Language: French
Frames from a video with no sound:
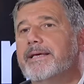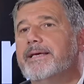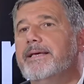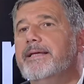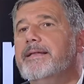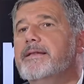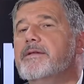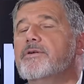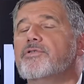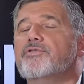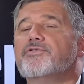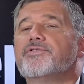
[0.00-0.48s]
qui
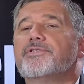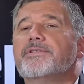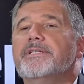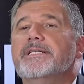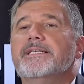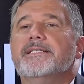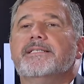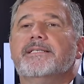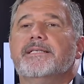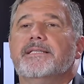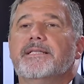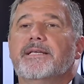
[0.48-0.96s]
lance
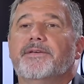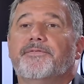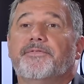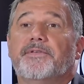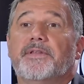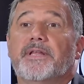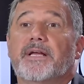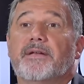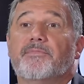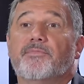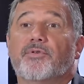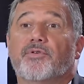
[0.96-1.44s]
les idées
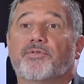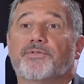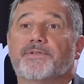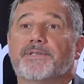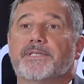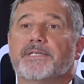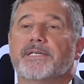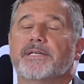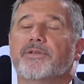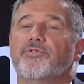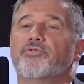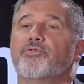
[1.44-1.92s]
finalement
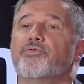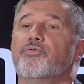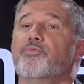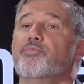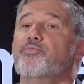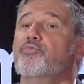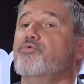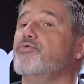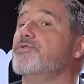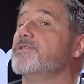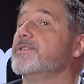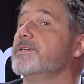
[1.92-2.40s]
C'est le
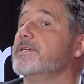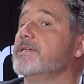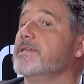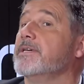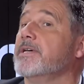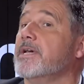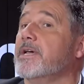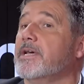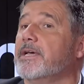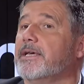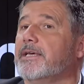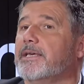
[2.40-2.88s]
musée
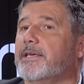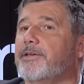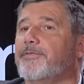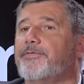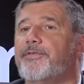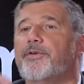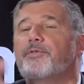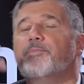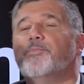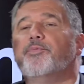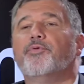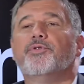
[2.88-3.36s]
qui
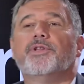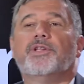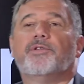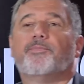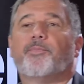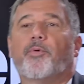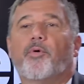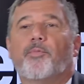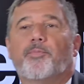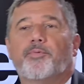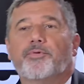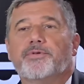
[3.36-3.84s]
fait une petite
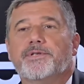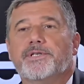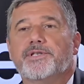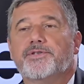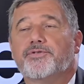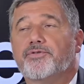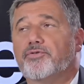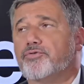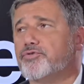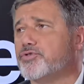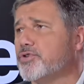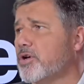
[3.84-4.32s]

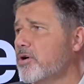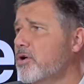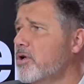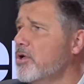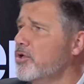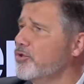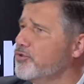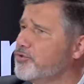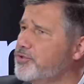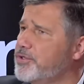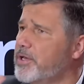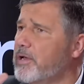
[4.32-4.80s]
proposition en disant
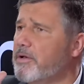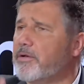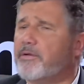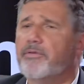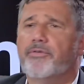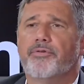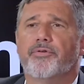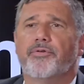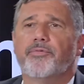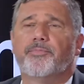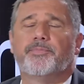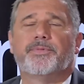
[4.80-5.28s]
tiens,
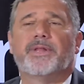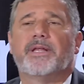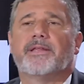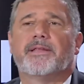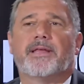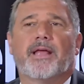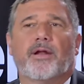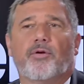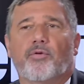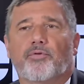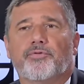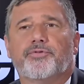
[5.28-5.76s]
euh, peut-être
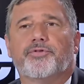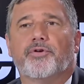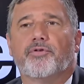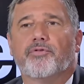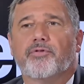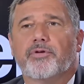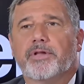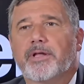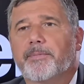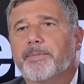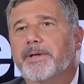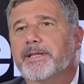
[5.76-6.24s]
qu'il y a longtemps
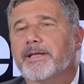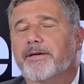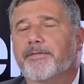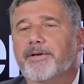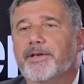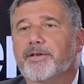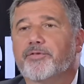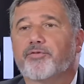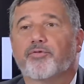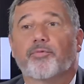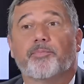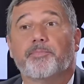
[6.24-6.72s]
qu'on n'a pas
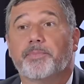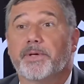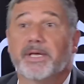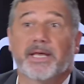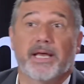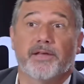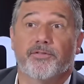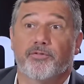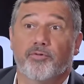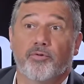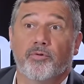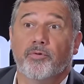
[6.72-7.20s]
travaillé sur
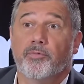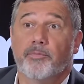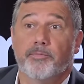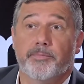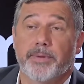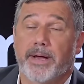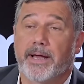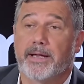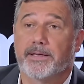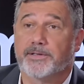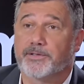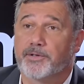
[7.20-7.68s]
Picasso,
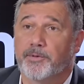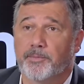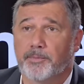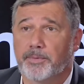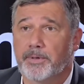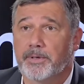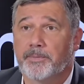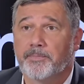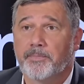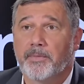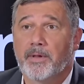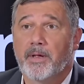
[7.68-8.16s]
par exemple.
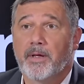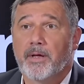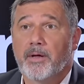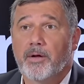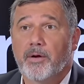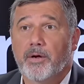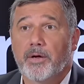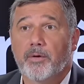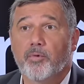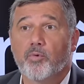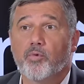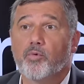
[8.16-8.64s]

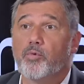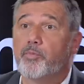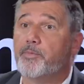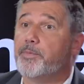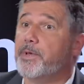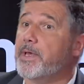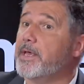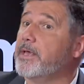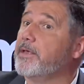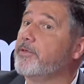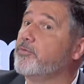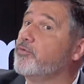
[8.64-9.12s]

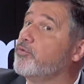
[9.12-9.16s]
et